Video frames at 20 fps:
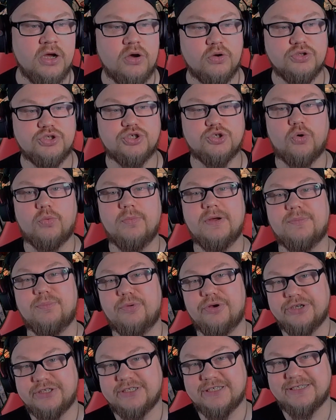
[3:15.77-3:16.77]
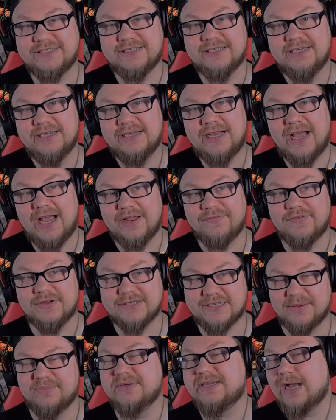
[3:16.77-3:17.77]
und somit möchte ich einfach
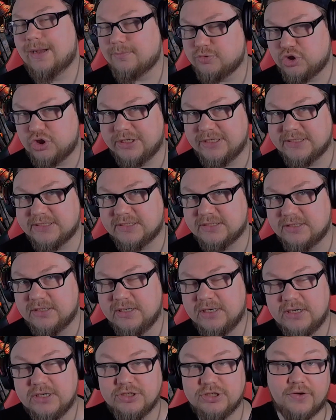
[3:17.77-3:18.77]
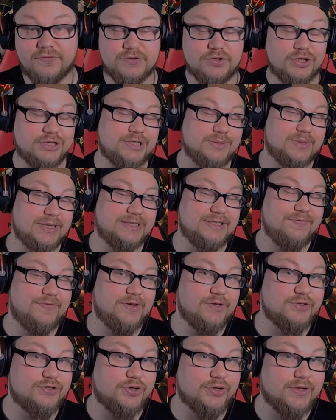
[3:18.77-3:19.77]
damit abschließen. Ich hoffe trotzdem, dass die
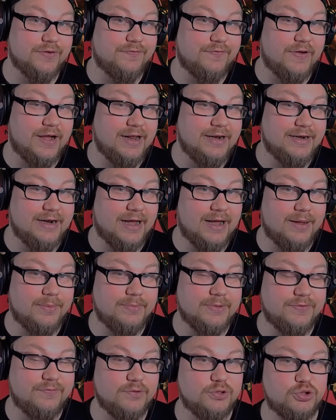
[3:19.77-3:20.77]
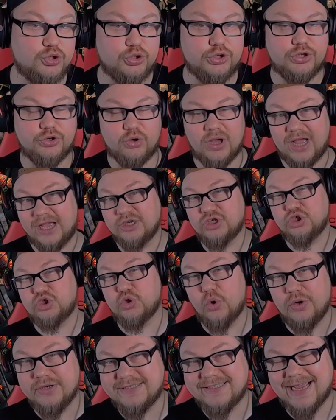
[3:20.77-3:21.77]
Videos euch gefallen haben. Ich wünsche euch noch einen
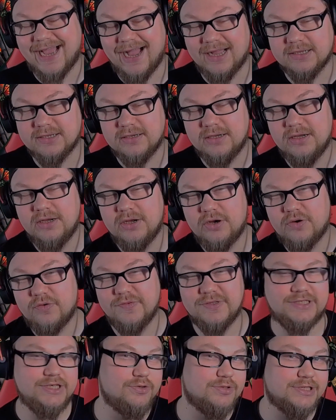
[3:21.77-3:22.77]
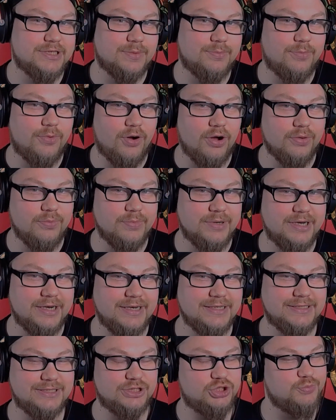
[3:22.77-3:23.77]
schönen Tag und wir sehen uns am Morgen mit der
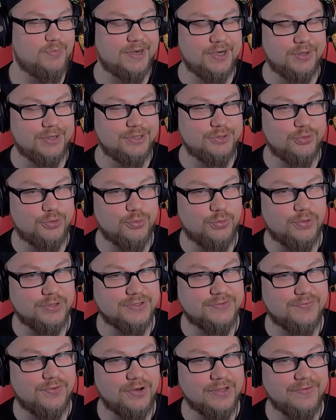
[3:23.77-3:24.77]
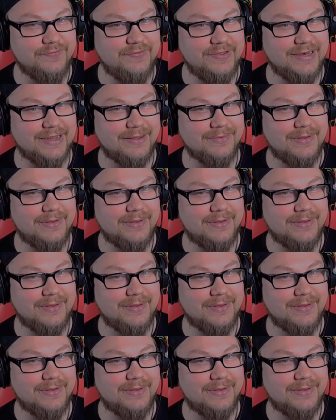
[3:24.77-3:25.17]
nächsten Spandauer Dodo Wars Folge wieder.